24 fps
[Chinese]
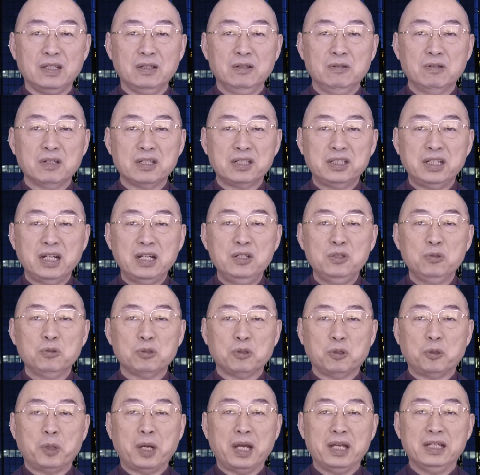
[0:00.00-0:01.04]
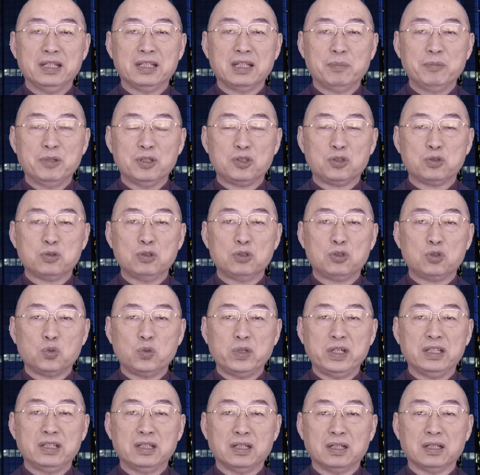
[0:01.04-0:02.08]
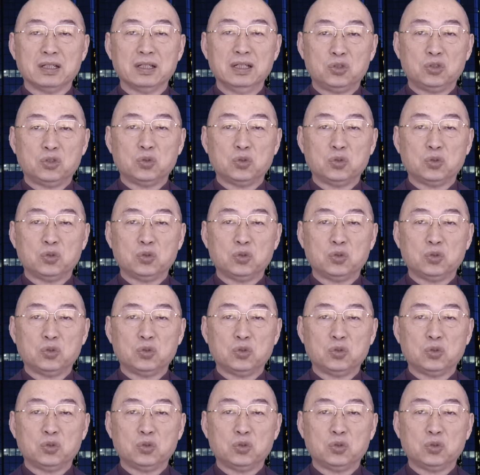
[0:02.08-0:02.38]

我深度的怀疑他们出主意的